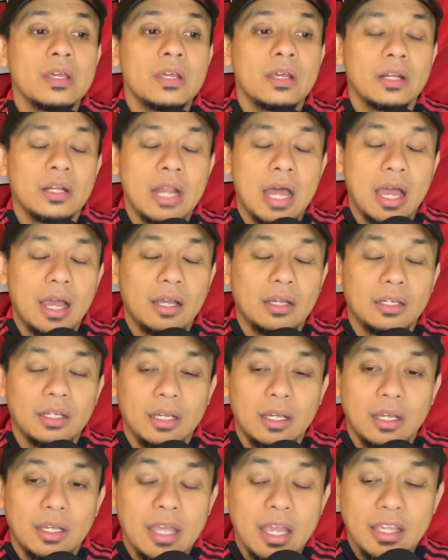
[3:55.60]
Nah,
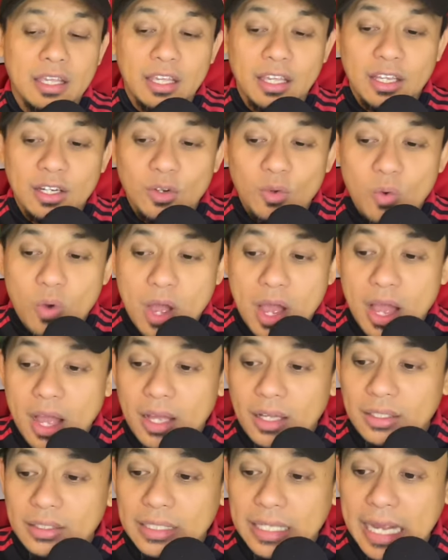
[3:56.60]
yang ingin
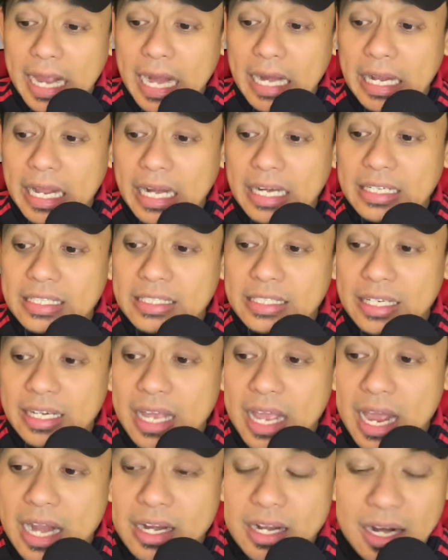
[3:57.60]
gue tekankan di
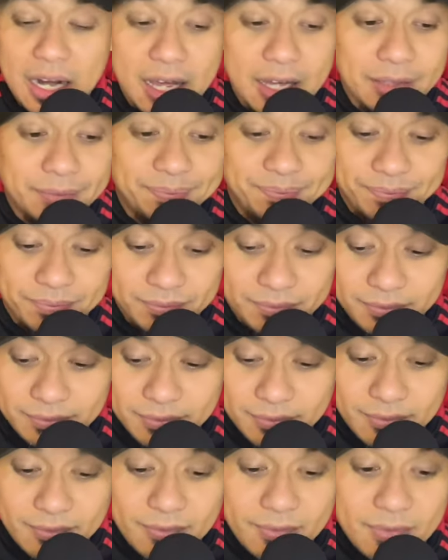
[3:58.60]
sini adalah
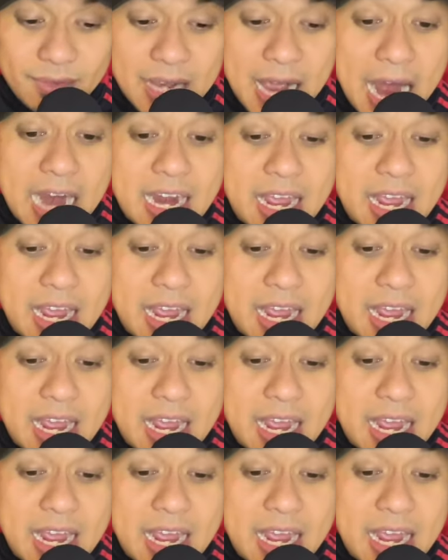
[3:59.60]
ada